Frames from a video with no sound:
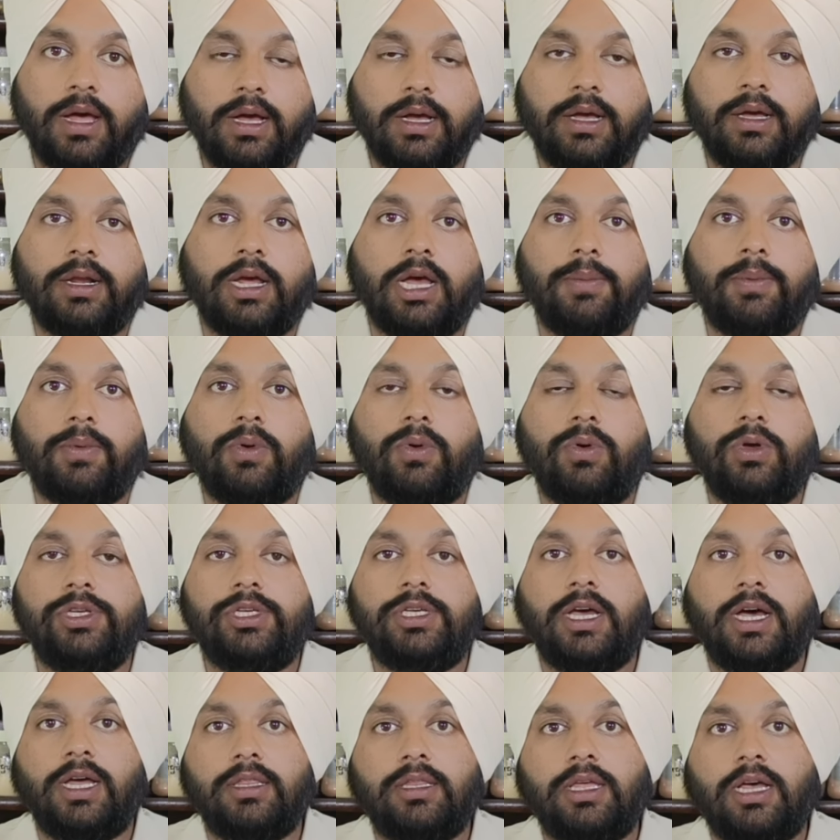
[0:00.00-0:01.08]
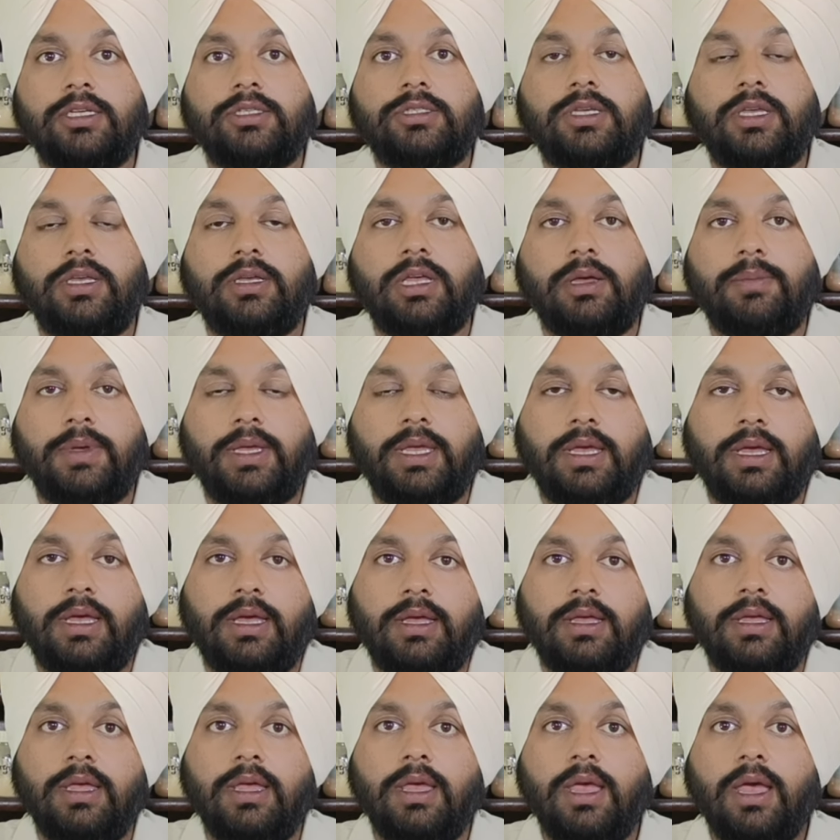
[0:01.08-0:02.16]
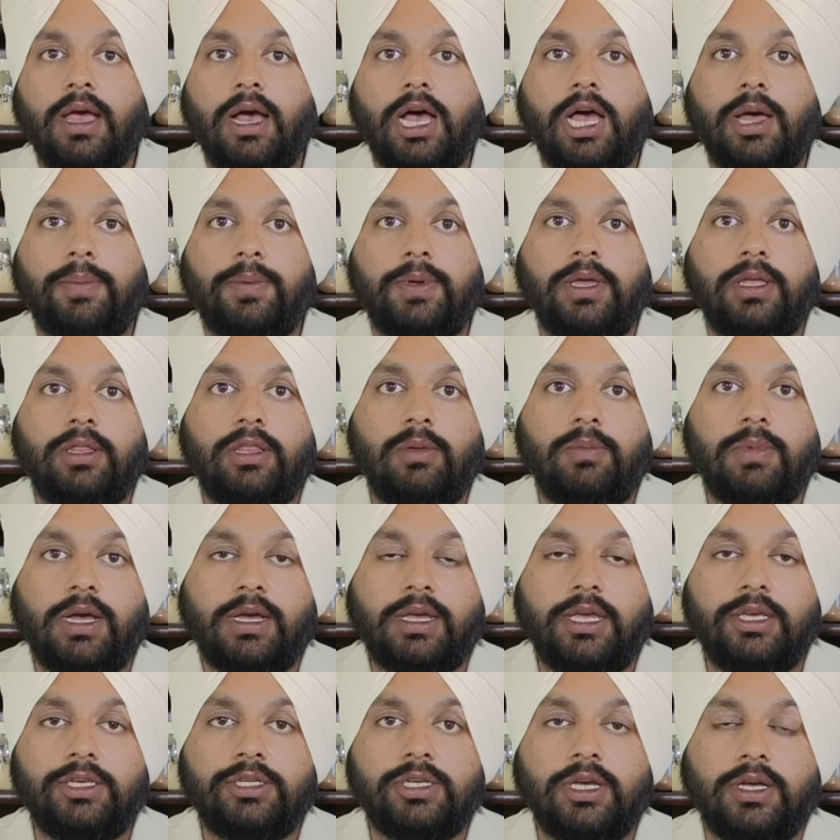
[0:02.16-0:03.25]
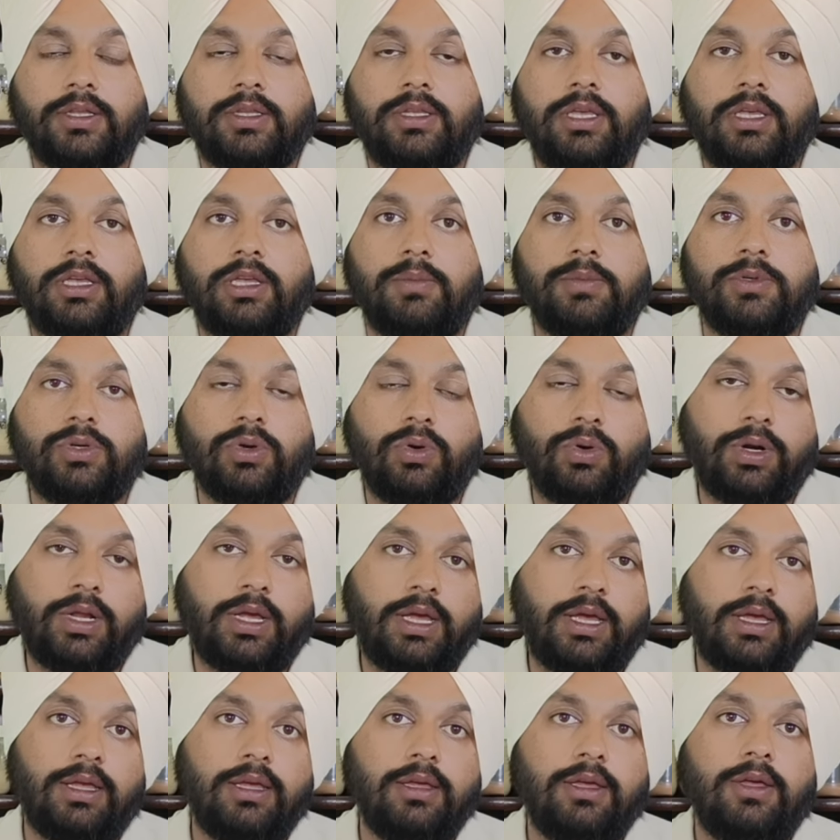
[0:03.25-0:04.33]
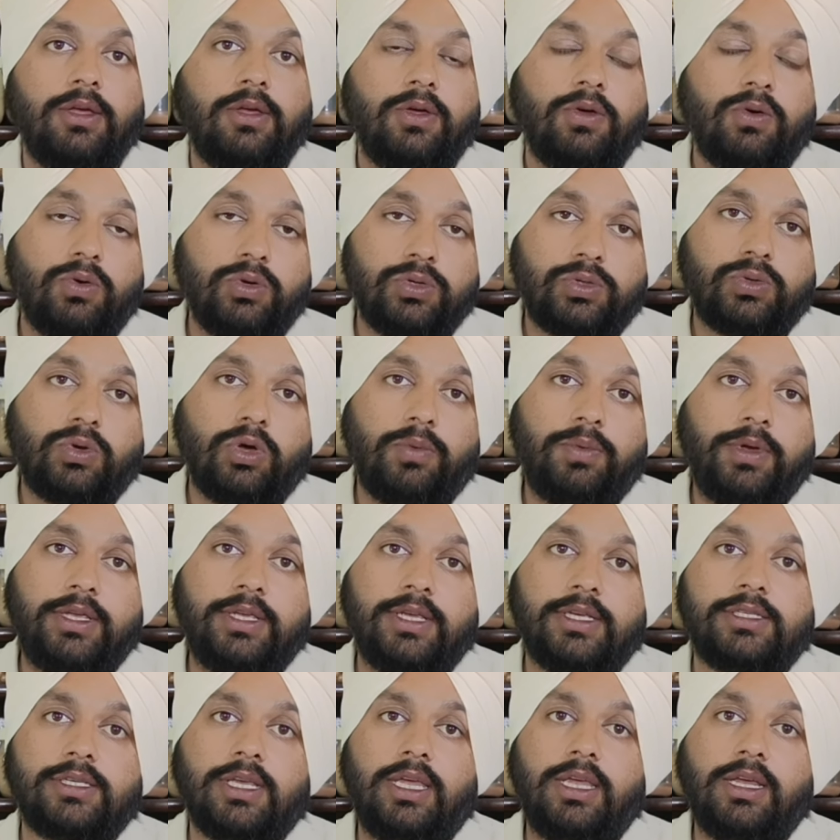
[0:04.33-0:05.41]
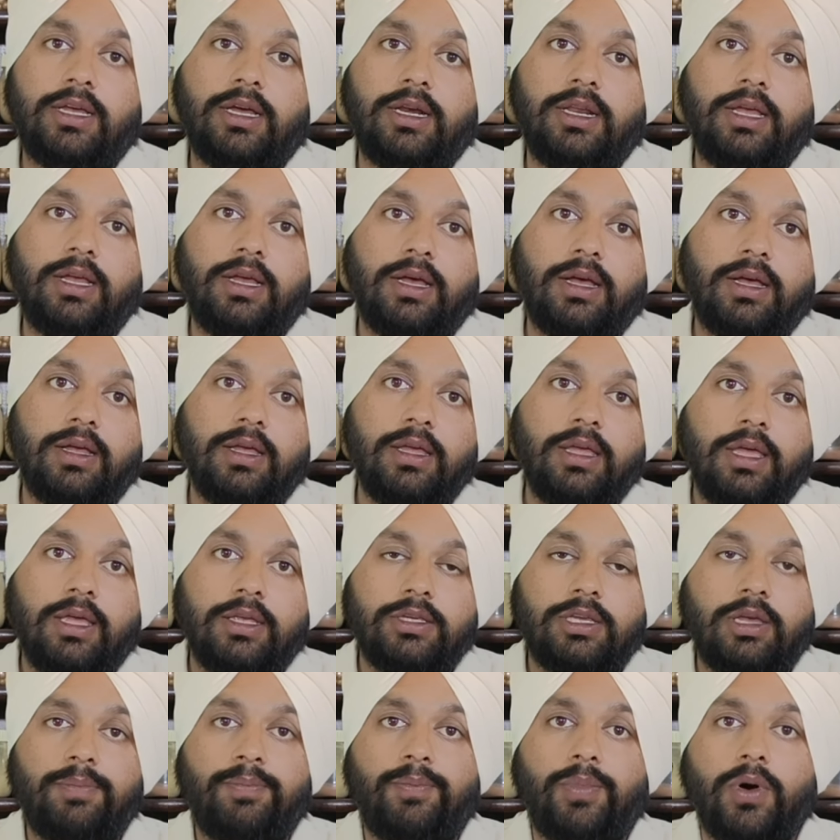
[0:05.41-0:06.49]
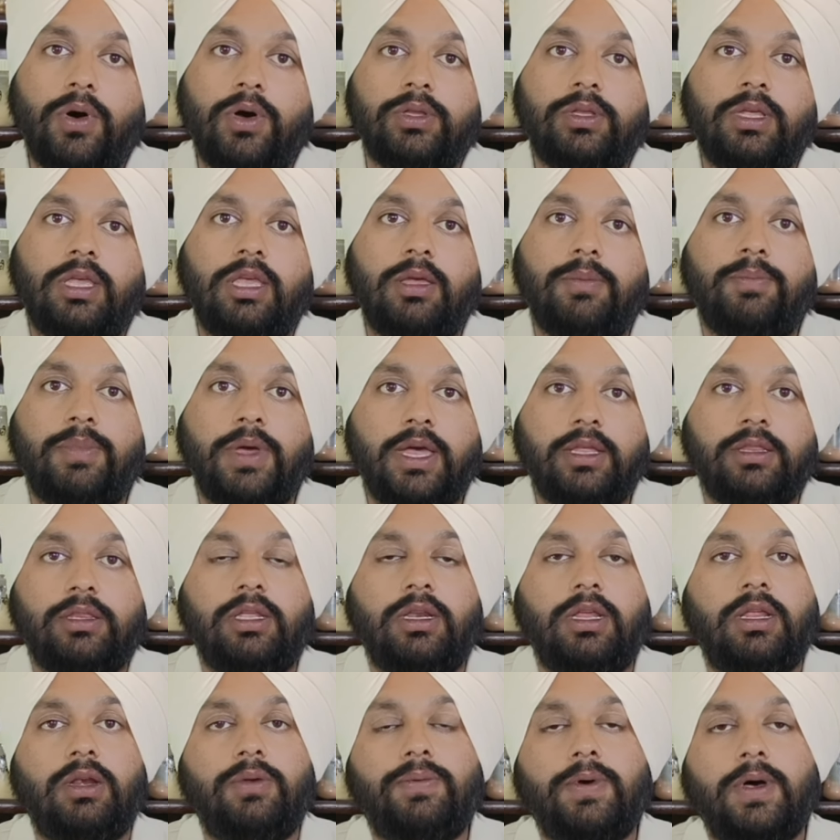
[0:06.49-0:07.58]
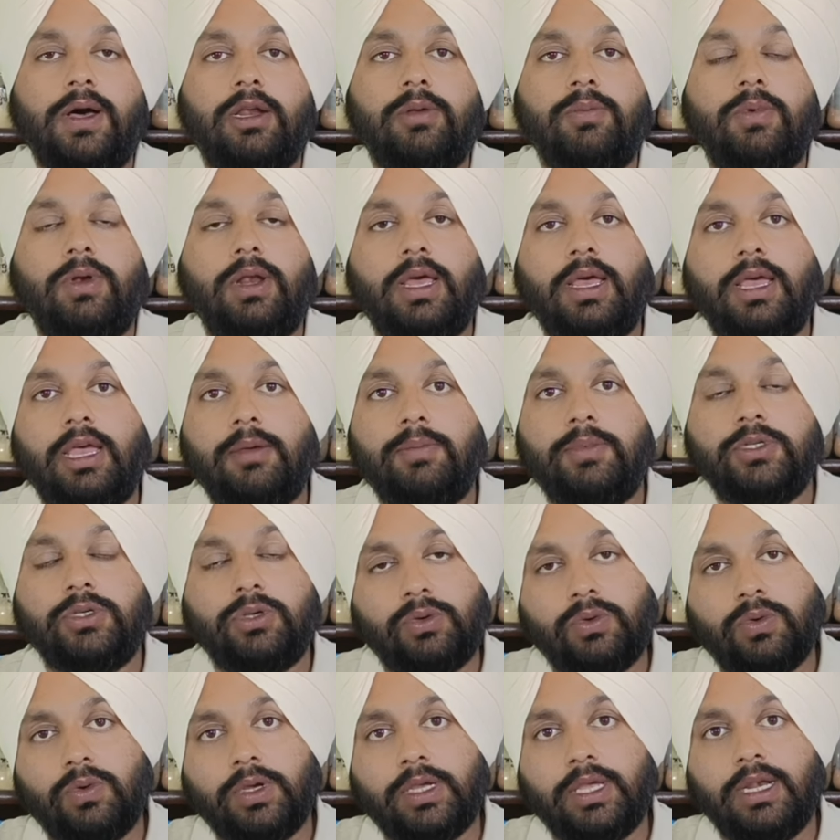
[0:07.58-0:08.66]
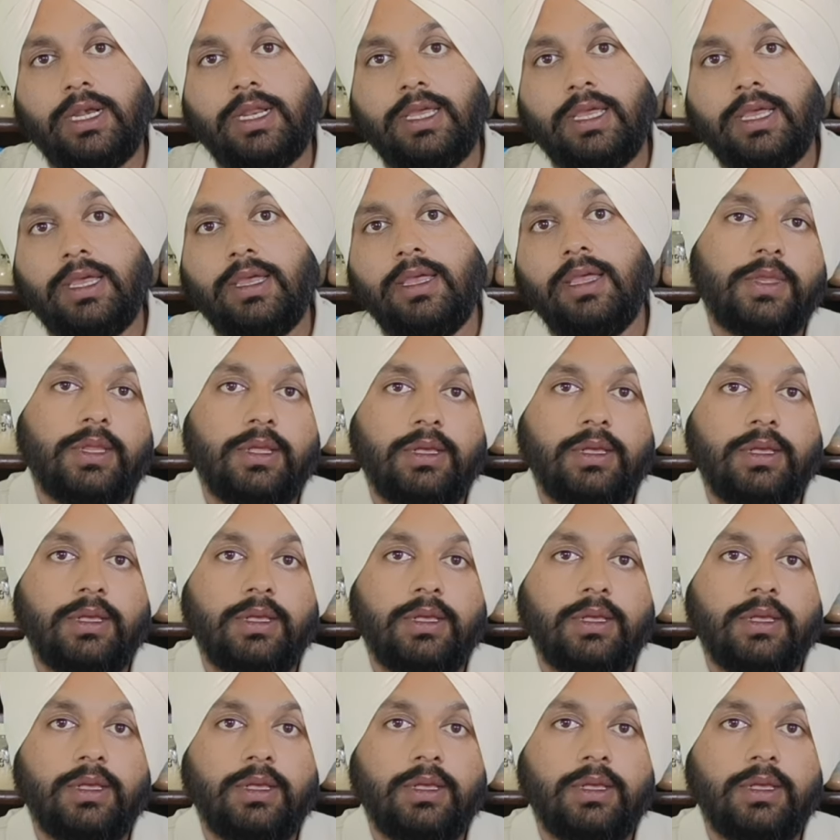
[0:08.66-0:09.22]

अगर आपको याददाश्त की कमी है आपकी दिमागी शक्ति कमज़ोर है उसको भी ये सही करेगा ये बहुत ही बेहतरीन फार्मूला है बुज़ुर्गों के लिए